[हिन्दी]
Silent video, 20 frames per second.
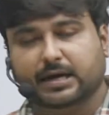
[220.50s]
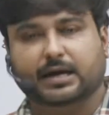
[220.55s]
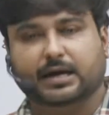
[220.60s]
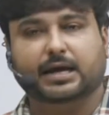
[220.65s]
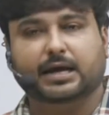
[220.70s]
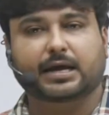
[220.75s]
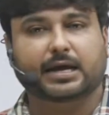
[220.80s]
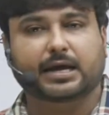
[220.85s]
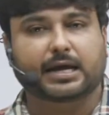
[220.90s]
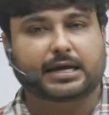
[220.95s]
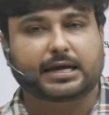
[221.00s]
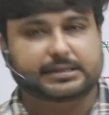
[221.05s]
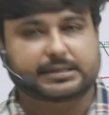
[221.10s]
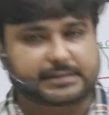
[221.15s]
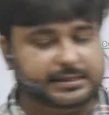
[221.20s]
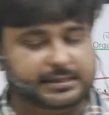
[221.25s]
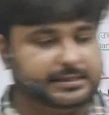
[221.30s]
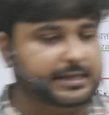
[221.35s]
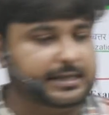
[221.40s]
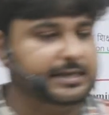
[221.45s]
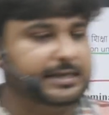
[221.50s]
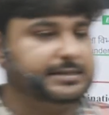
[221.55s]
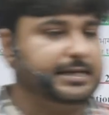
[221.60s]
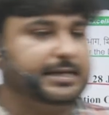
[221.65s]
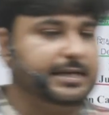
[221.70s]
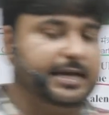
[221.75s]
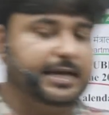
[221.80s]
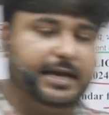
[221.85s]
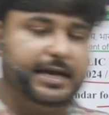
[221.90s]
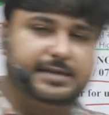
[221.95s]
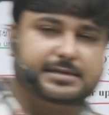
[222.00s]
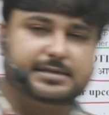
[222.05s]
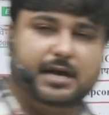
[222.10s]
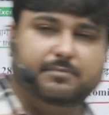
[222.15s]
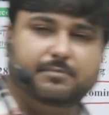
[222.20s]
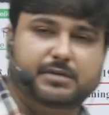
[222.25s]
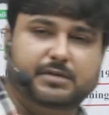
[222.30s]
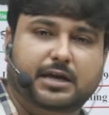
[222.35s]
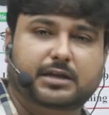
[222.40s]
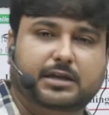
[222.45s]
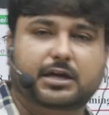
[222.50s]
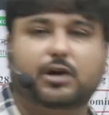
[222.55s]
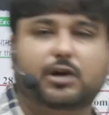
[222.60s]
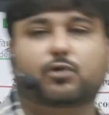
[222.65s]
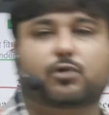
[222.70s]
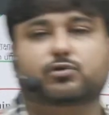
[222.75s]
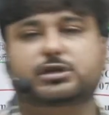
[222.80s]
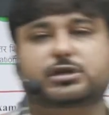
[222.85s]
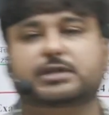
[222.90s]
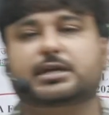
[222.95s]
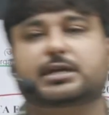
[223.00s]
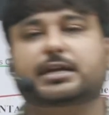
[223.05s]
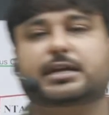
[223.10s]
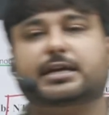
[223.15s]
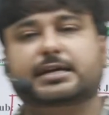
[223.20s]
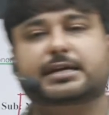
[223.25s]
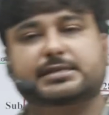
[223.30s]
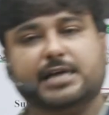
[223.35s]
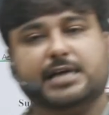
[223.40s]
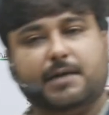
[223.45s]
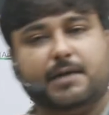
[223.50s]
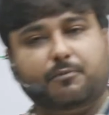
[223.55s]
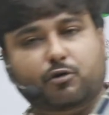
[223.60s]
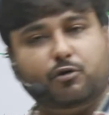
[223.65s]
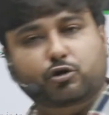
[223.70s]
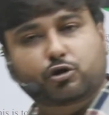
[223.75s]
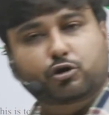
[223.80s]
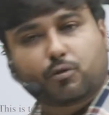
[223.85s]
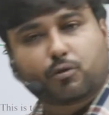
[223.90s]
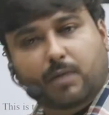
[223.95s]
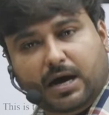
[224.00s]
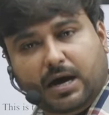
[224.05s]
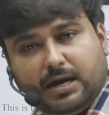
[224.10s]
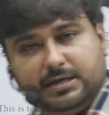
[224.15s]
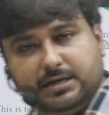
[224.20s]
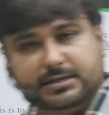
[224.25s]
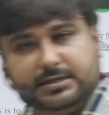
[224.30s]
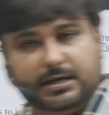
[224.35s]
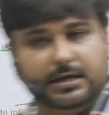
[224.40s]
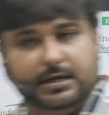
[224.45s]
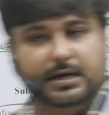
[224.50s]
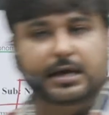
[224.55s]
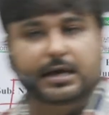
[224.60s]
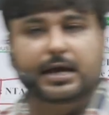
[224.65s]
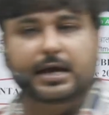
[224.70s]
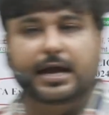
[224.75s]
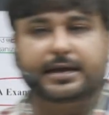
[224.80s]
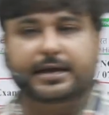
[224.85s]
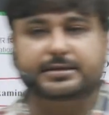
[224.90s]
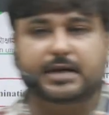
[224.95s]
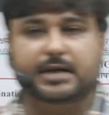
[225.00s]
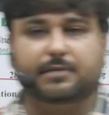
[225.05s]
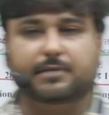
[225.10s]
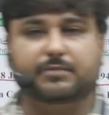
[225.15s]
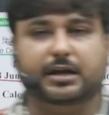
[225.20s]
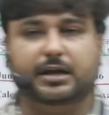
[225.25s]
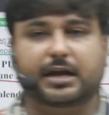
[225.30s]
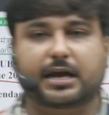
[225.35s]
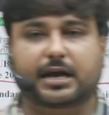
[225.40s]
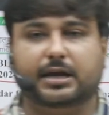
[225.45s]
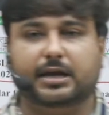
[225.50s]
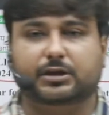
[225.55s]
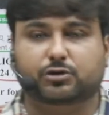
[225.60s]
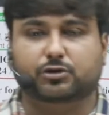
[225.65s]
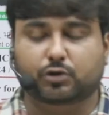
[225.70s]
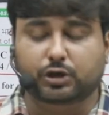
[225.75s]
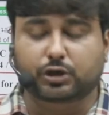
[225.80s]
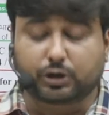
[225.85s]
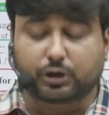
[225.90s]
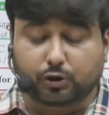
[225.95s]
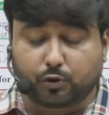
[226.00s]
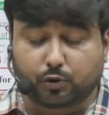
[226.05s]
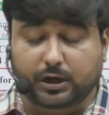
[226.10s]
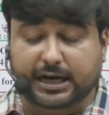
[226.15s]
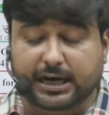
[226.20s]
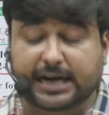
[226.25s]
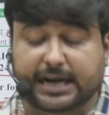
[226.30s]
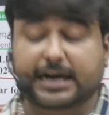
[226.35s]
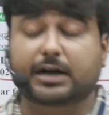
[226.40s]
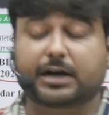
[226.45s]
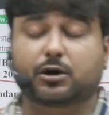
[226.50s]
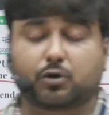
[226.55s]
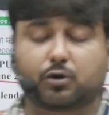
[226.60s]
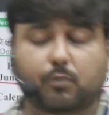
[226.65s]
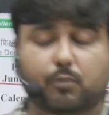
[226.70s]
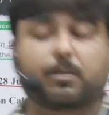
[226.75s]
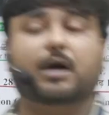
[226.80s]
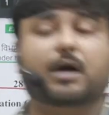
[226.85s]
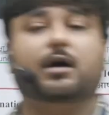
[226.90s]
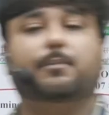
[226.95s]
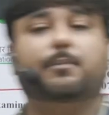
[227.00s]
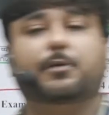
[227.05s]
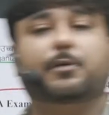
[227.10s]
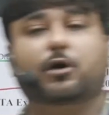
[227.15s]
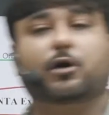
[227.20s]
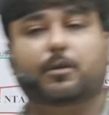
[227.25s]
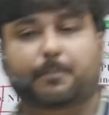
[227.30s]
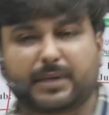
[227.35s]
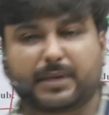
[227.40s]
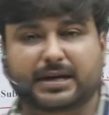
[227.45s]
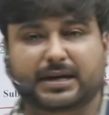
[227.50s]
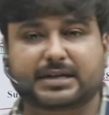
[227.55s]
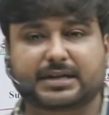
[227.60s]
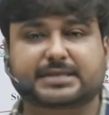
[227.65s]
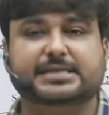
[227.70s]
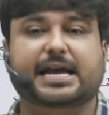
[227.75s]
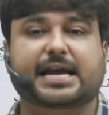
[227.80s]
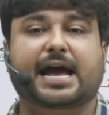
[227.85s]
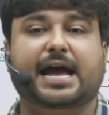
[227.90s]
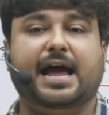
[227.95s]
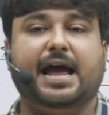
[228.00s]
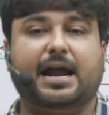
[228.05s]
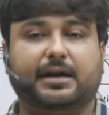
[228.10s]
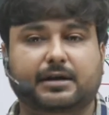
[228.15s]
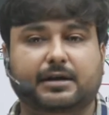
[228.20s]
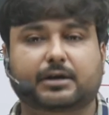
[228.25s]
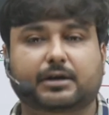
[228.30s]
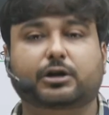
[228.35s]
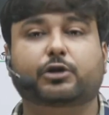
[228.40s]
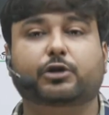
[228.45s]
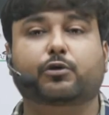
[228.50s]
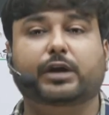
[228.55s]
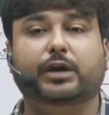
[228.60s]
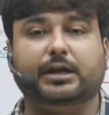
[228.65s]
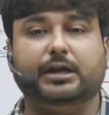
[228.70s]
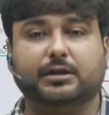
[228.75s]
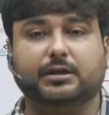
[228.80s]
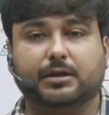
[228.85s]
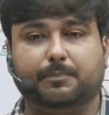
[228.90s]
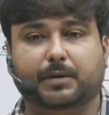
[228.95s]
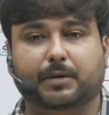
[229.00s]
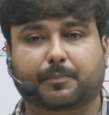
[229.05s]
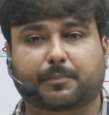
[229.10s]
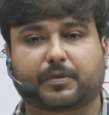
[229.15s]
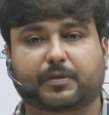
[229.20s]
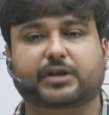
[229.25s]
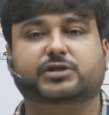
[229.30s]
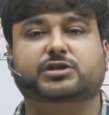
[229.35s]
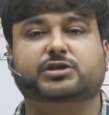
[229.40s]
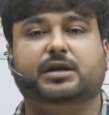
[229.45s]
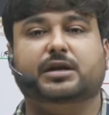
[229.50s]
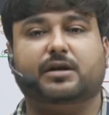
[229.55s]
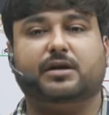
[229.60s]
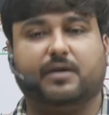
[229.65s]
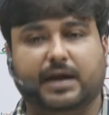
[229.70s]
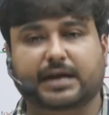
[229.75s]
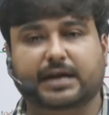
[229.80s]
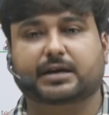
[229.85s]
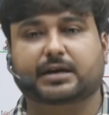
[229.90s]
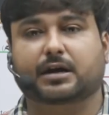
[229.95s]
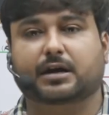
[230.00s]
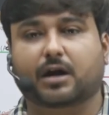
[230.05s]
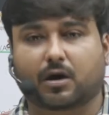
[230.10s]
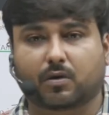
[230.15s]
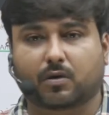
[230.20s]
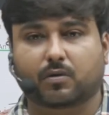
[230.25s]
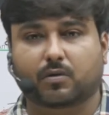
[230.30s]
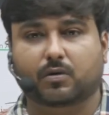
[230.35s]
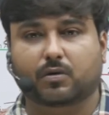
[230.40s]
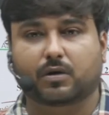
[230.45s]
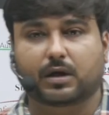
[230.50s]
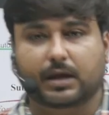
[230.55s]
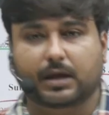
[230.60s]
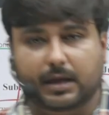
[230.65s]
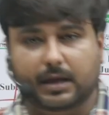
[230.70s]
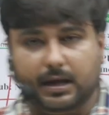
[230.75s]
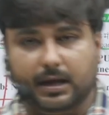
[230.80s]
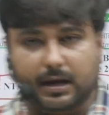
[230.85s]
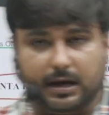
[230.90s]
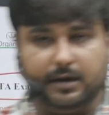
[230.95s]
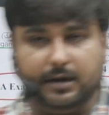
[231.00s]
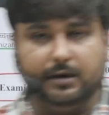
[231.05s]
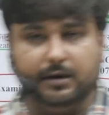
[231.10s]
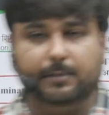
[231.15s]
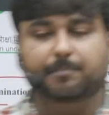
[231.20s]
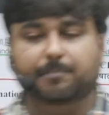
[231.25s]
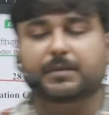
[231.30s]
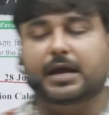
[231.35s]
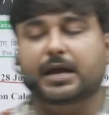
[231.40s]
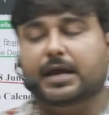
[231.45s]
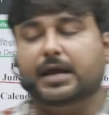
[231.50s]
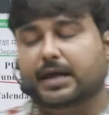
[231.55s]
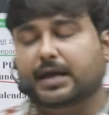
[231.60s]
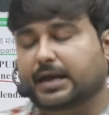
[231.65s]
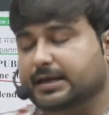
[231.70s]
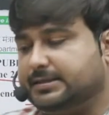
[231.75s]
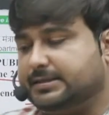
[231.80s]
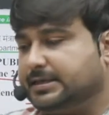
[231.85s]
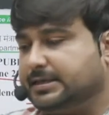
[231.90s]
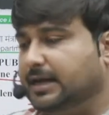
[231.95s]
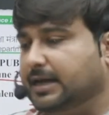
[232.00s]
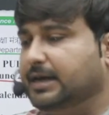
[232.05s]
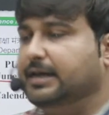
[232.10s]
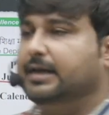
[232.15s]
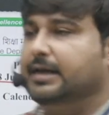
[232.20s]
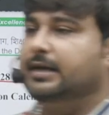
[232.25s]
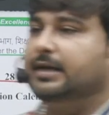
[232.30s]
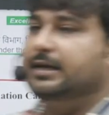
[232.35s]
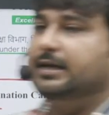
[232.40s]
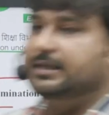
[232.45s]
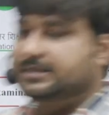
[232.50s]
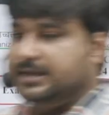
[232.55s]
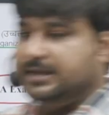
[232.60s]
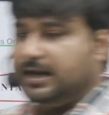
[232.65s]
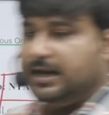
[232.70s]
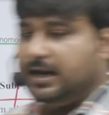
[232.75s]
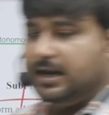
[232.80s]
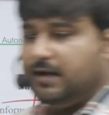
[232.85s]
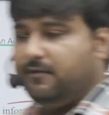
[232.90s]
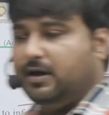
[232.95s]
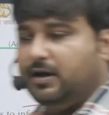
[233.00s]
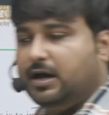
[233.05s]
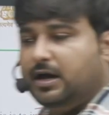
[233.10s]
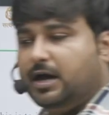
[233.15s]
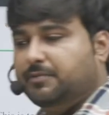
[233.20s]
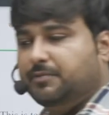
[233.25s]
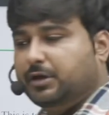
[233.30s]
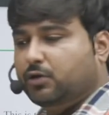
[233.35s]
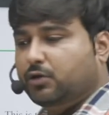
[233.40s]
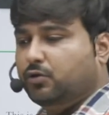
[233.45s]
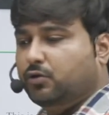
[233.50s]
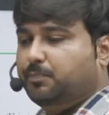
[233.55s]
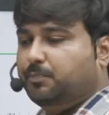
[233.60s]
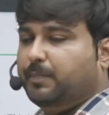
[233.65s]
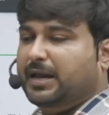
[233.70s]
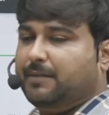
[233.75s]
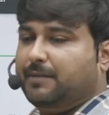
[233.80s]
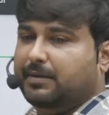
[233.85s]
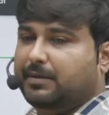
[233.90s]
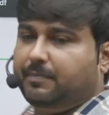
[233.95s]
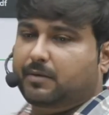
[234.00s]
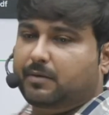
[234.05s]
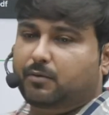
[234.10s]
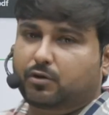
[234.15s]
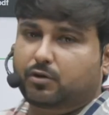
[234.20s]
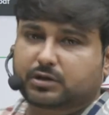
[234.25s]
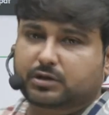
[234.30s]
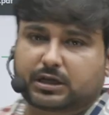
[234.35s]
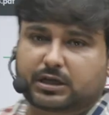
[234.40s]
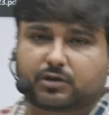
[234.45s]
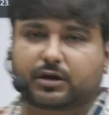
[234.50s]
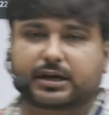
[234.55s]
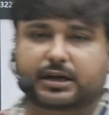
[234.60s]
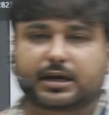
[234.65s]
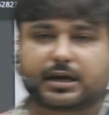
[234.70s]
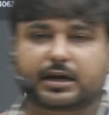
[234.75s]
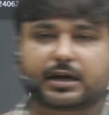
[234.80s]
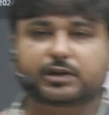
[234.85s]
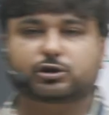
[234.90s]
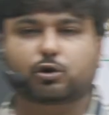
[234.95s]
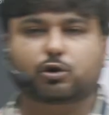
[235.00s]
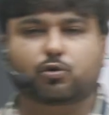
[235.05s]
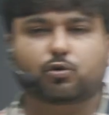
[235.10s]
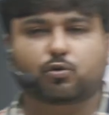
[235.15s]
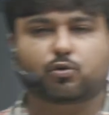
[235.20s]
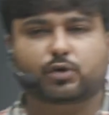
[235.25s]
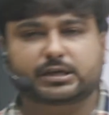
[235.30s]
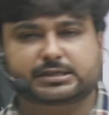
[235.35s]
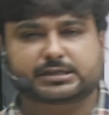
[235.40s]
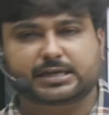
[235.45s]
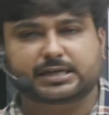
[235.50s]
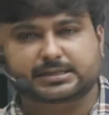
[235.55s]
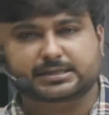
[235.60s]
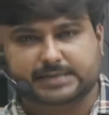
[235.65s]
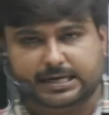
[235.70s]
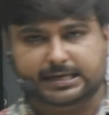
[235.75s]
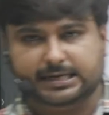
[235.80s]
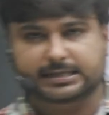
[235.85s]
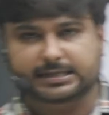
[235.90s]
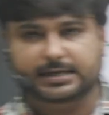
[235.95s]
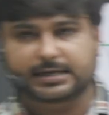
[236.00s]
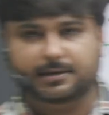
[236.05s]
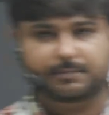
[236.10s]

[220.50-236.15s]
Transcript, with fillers: है जिस तरह से ये एग्जाम दिया था उसी तरीके से आपको दोबारा से एग्जाम देना है तो यू नीड टू बकअप योर बिल्स एंड डूइंग द प्रिपरेशन राइट नाउ क्लियर इसके लिए इसके अलावा अब देखो पेन पेपर मोड था तो कहीं ना कहीं थोड़ी सी आसानी थी आपके